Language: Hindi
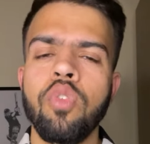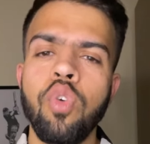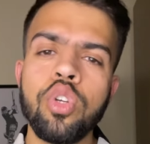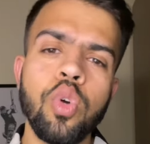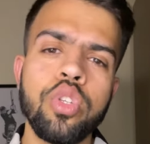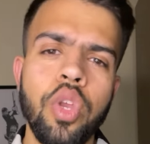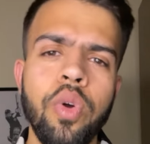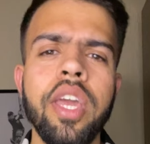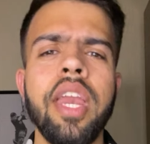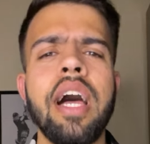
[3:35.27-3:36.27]
वो सोच रहे
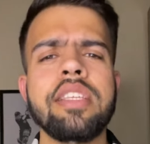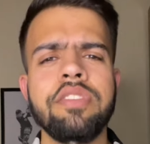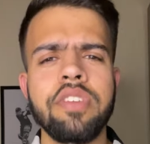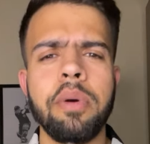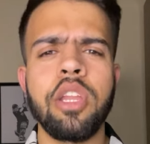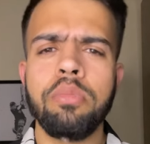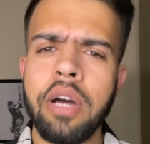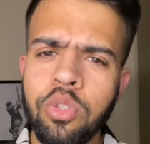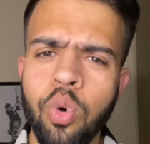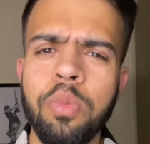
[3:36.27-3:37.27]
होंगे अरे आसिफ के बारे में तो
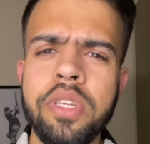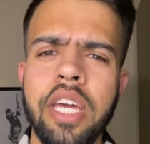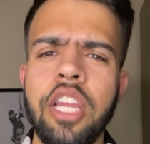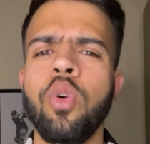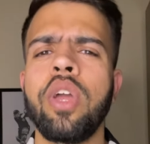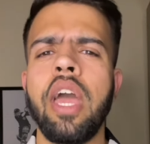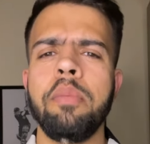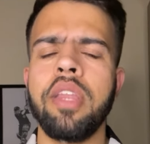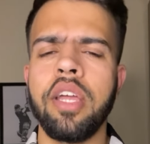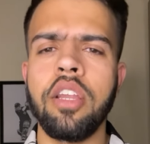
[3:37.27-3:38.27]
बात हो भी जा रही लोग कह
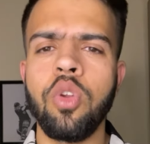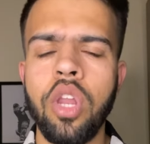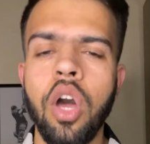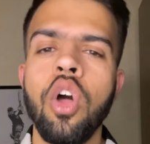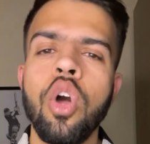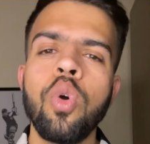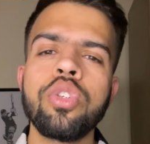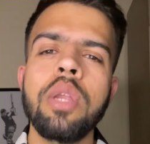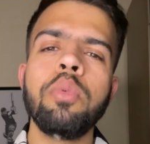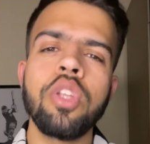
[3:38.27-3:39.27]
भी रहे अनिल को ले आओ
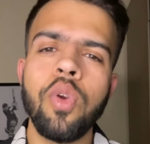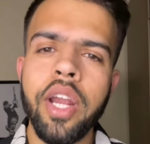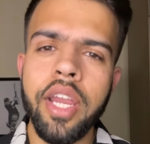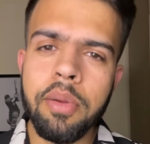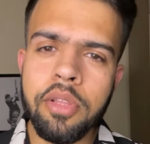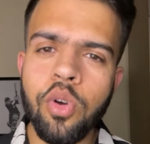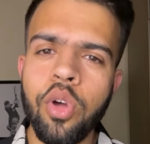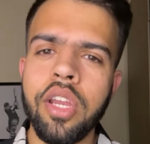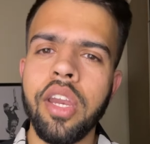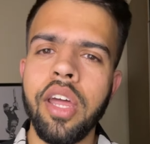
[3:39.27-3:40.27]
कुशल वर्दुल घटाने के बाद कौन
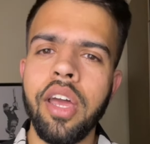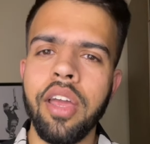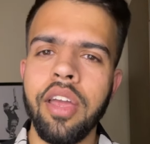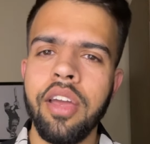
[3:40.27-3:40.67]
कर रहा है